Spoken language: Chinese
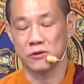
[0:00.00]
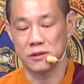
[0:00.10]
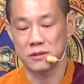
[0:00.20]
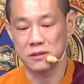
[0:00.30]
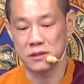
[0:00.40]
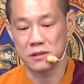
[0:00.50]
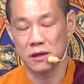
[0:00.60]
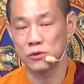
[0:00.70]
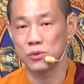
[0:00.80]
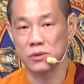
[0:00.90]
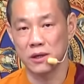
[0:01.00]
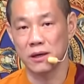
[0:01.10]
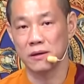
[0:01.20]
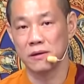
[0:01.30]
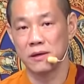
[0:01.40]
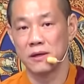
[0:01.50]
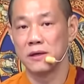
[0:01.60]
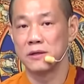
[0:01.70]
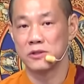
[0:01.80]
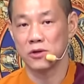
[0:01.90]
冤释结、超度掉，
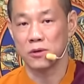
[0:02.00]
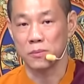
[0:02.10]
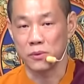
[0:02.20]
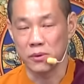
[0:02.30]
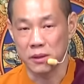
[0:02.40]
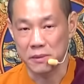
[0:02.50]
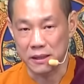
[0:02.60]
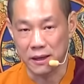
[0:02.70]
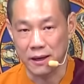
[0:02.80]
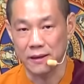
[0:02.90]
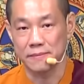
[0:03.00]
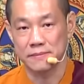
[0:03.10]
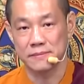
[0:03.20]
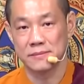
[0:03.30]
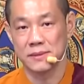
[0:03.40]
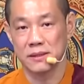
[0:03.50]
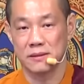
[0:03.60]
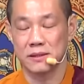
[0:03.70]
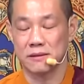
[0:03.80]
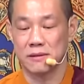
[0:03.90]
就不会敏感。
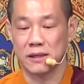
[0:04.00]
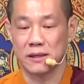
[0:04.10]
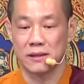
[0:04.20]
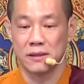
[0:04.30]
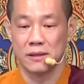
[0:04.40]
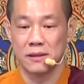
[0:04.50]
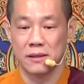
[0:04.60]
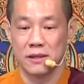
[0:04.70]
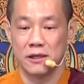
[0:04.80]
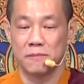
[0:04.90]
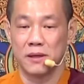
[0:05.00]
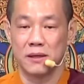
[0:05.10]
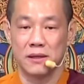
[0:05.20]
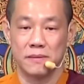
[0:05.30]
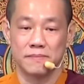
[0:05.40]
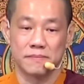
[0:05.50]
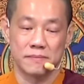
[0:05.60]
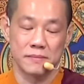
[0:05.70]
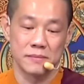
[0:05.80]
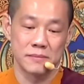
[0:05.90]
为什么呢？一般呢，
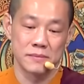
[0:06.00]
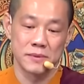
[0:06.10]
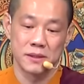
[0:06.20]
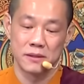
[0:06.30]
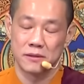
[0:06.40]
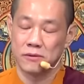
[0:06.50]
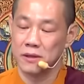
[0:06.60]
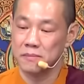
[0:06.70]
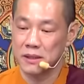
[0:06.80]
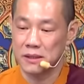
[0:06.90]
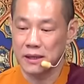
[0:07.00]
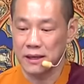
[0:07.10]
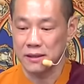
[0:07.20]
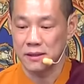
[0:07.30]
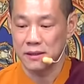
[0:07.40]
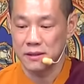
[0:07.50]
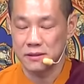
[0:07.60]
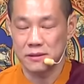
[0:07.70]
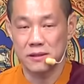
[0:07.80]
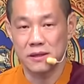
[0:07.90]
会敏感
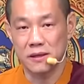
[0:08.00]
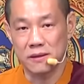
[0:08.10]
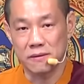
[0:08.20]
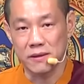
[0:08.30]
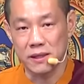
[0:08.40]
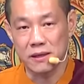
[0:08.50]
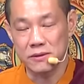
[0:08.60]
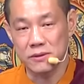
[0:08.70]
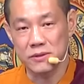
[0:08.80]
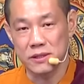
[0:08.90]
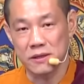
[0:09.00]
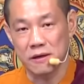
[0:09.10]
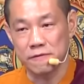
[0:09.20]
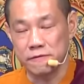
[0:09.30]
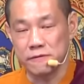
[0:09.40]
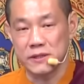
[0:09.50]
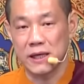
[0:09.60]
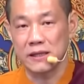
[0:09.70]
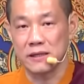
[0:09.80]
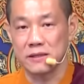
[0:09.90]
就是那个鬼道众生啊，附
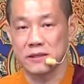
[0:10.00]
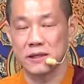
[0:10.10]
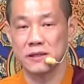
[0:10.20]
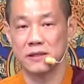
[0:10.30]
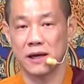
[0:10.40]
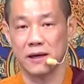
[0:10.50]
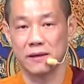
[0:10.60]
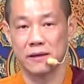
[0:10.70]
在你身上。